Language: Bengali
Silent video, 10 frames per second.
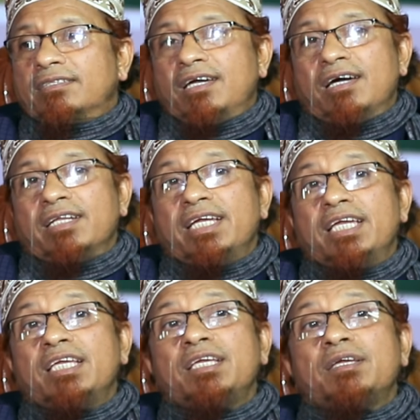তার
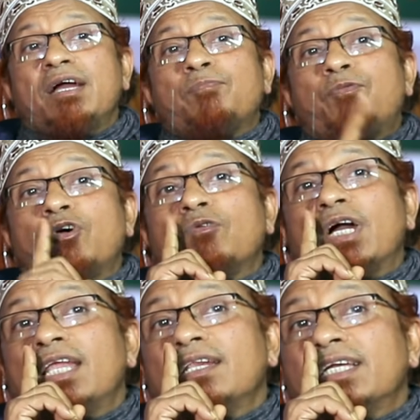এই
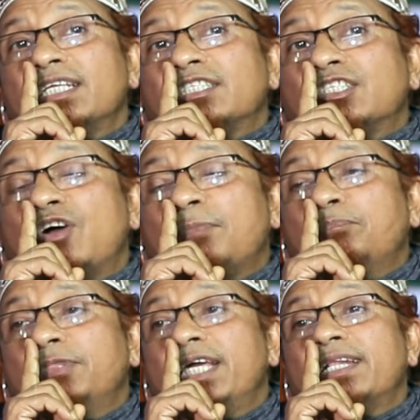পরকালকে
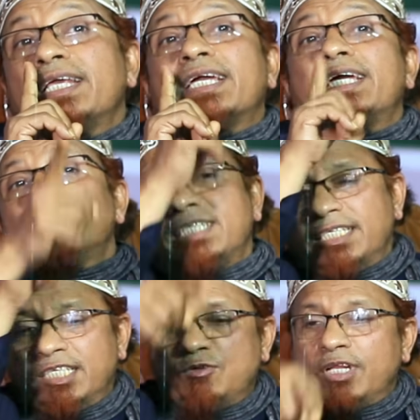সামনে রেখে সে
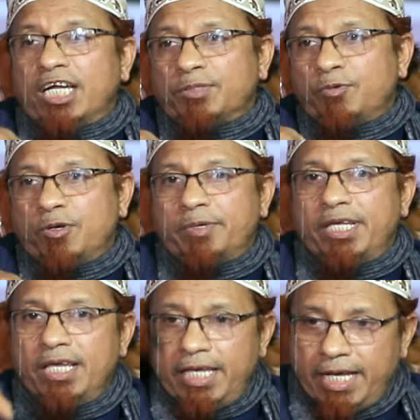যে দুই রাখাত পড়বে
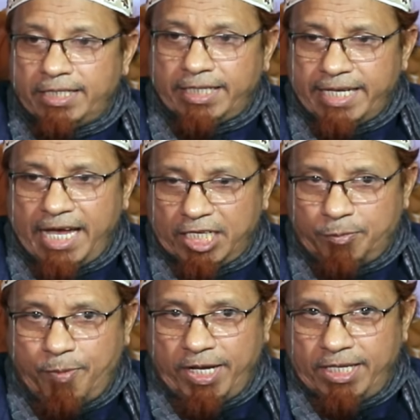এটাকে
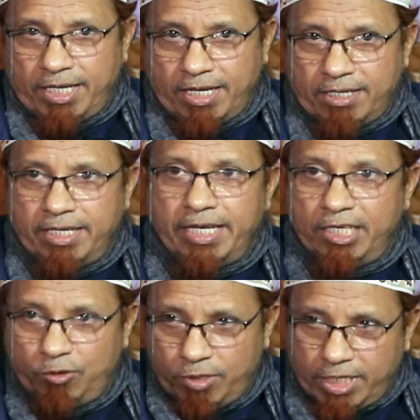আরেক পাল্লা রাখলে
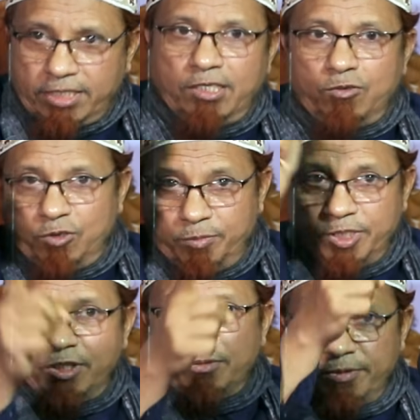এই দুই রাখাতের ওজন
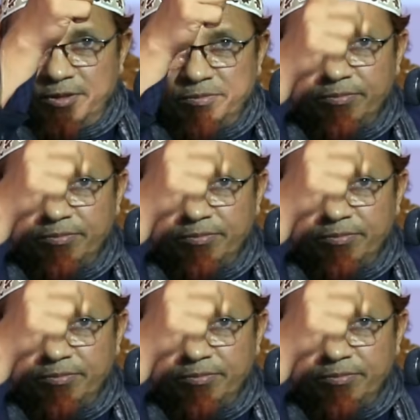বেশি হবে